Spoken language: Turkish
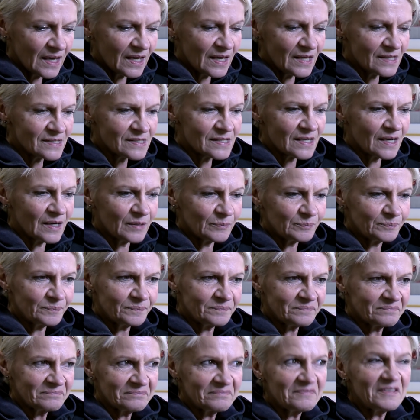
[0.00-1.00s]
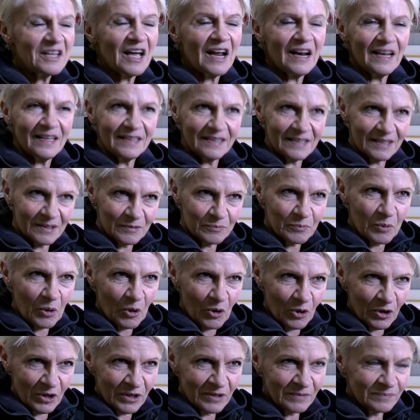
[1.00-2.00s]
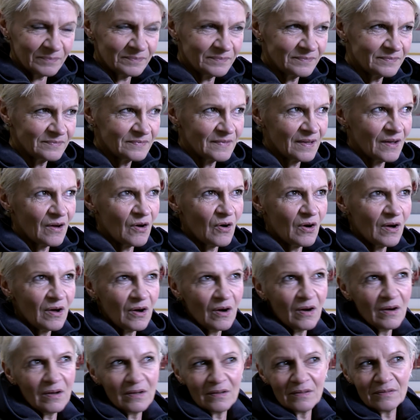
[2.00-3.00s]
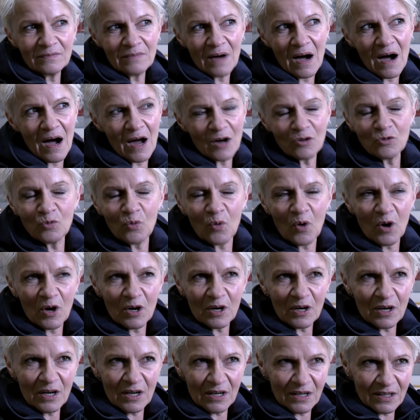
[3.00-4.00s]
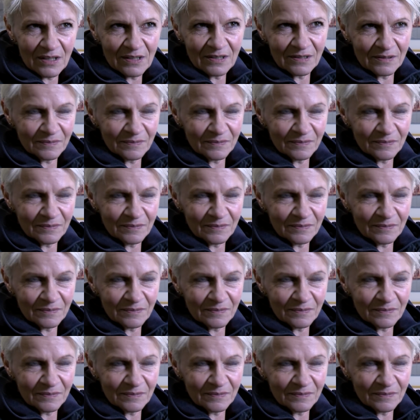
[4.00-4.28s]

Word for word: He's a talented boy, hard worker,